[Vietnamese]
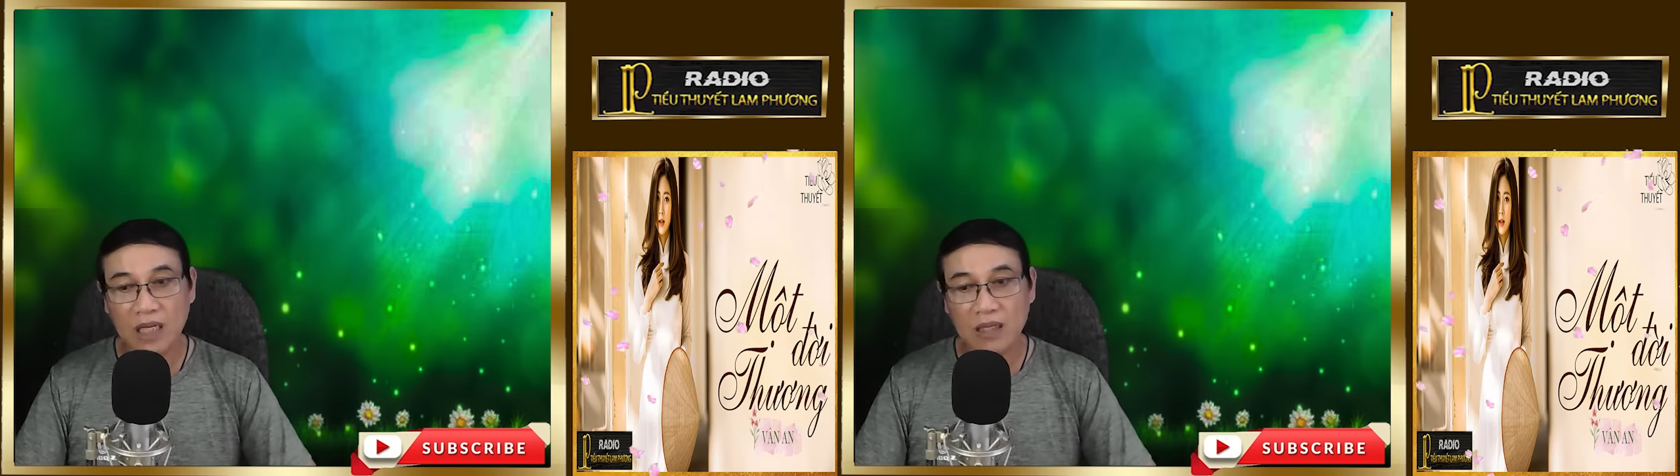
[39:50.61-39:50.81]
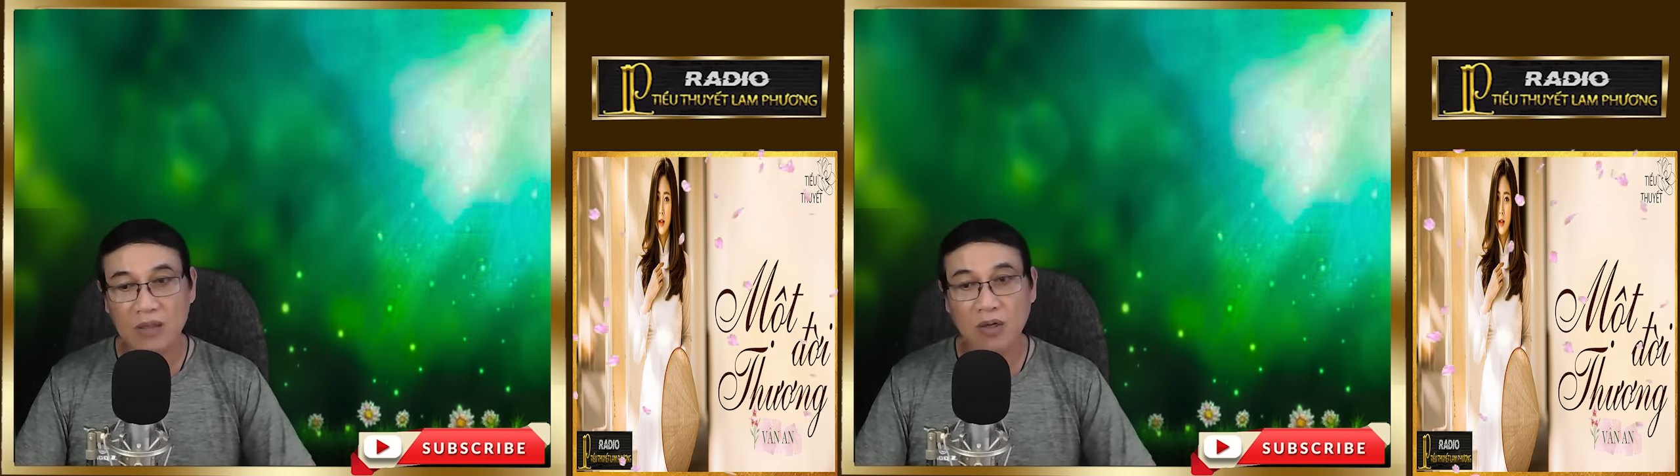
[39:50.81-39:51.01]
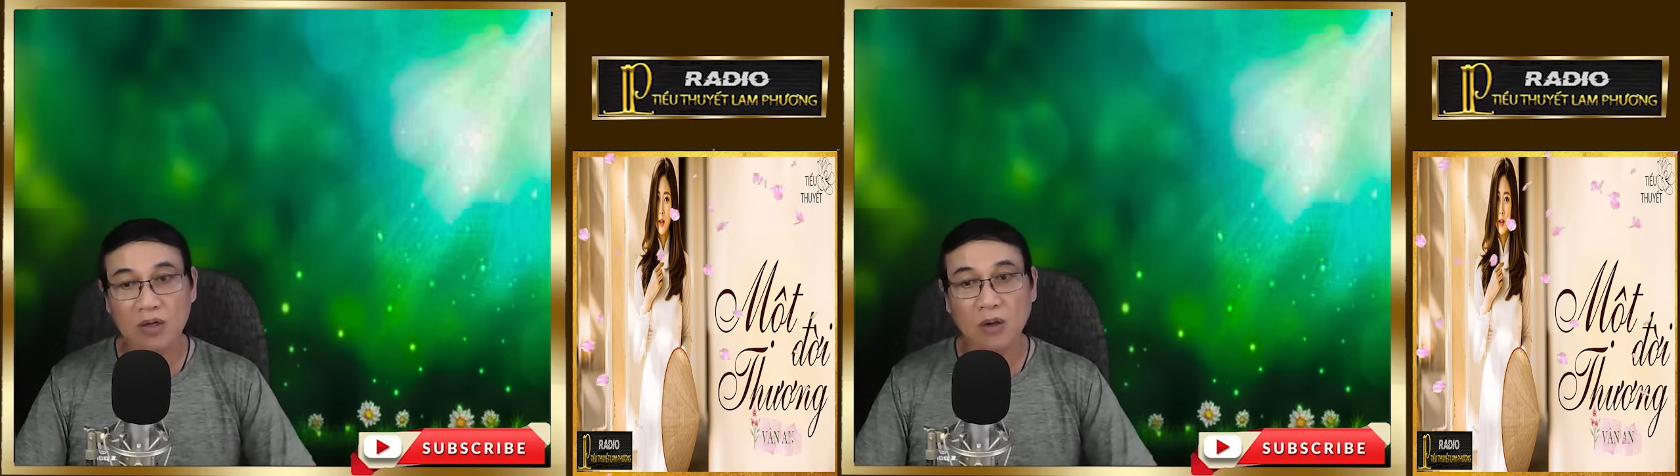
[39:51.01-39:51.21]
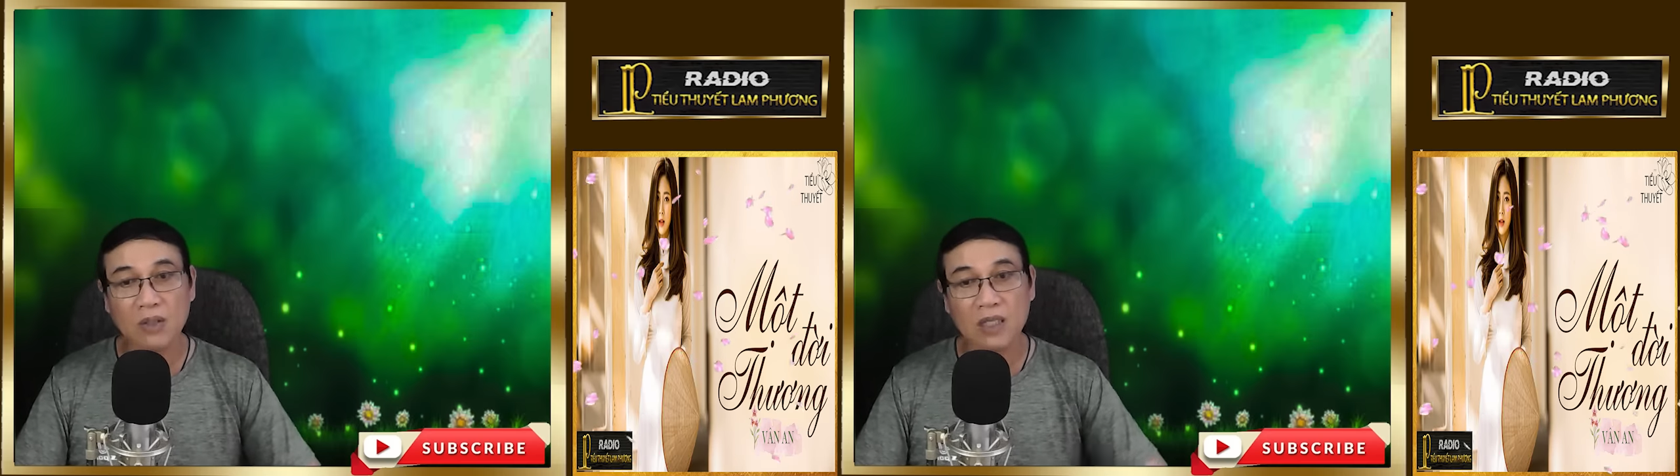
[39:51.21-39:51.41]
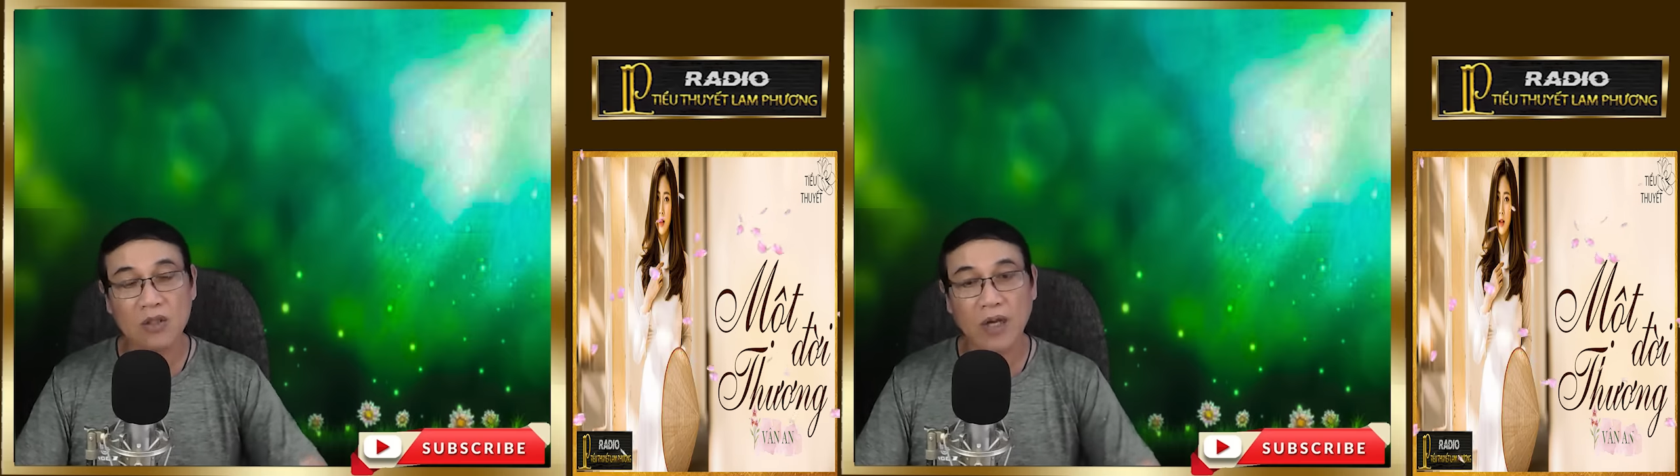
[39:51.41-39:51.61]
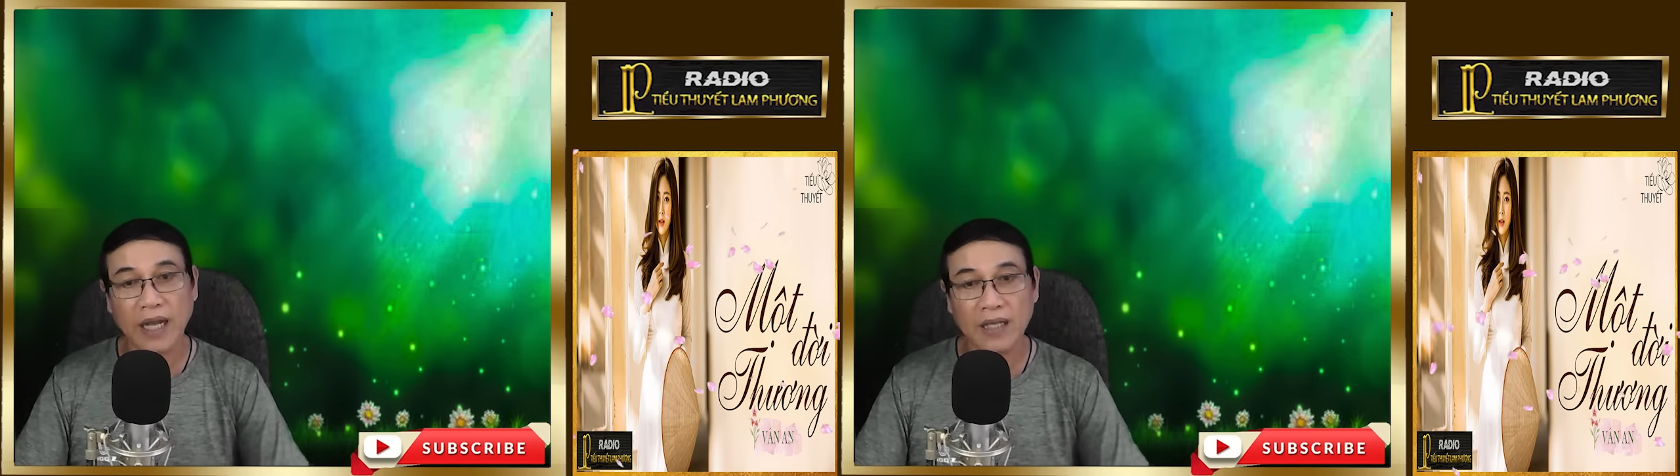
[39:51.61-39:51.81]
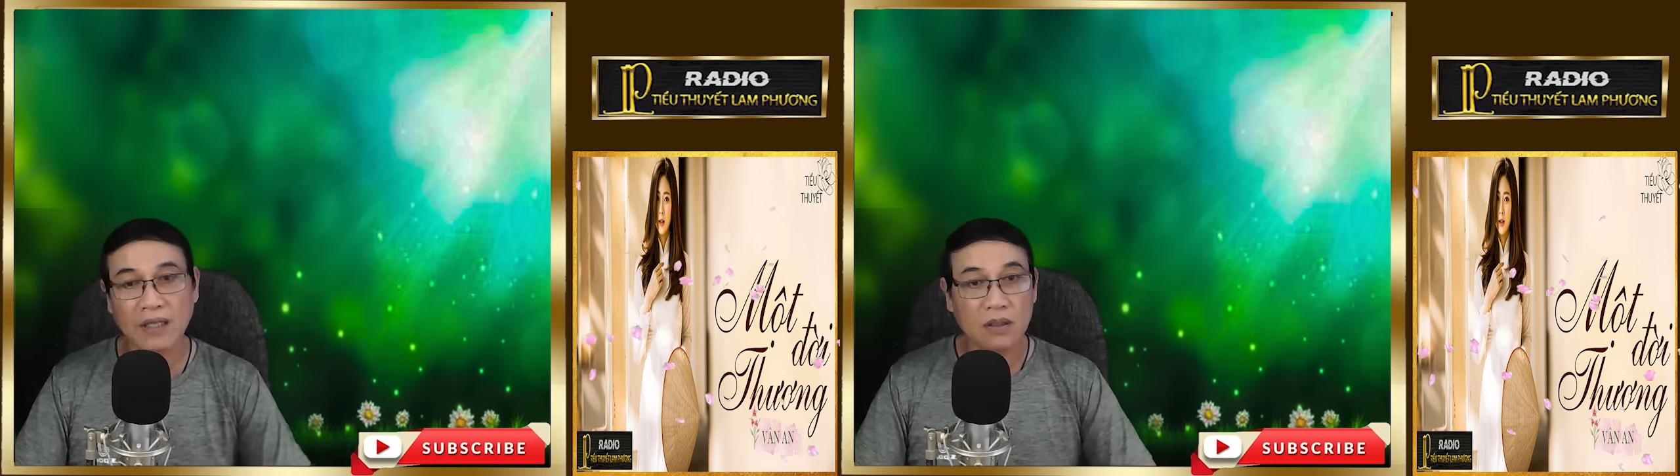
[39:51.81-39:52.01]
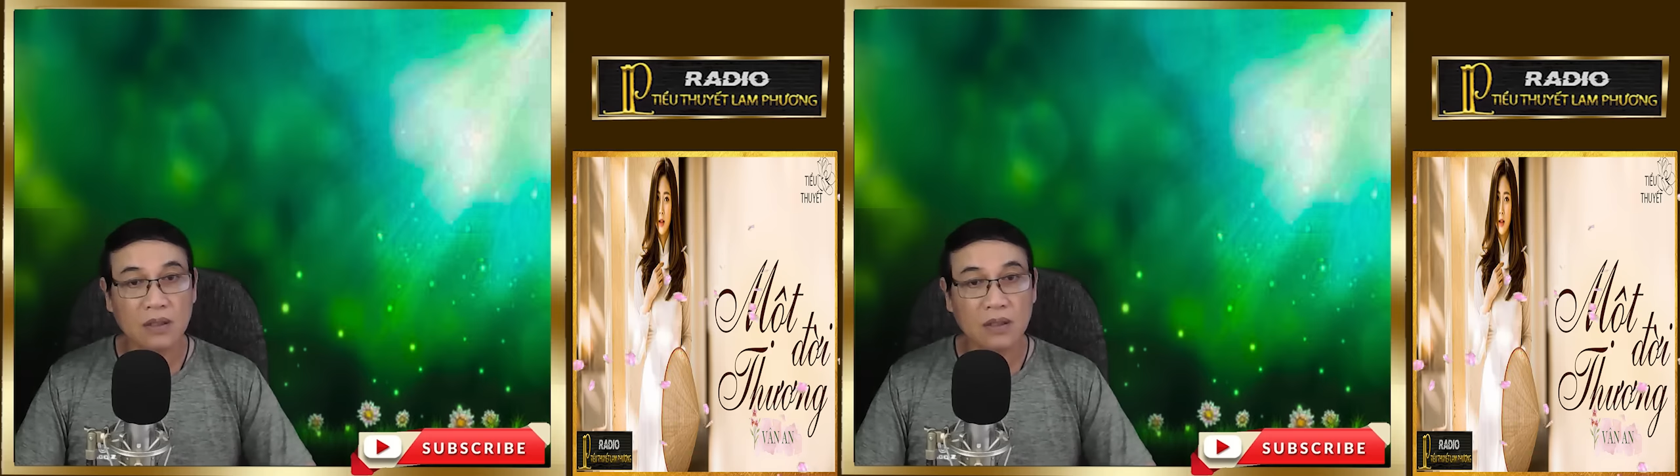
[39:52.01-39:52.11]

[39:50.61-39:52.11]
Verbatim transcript: thân còn đổ thừa cho ai?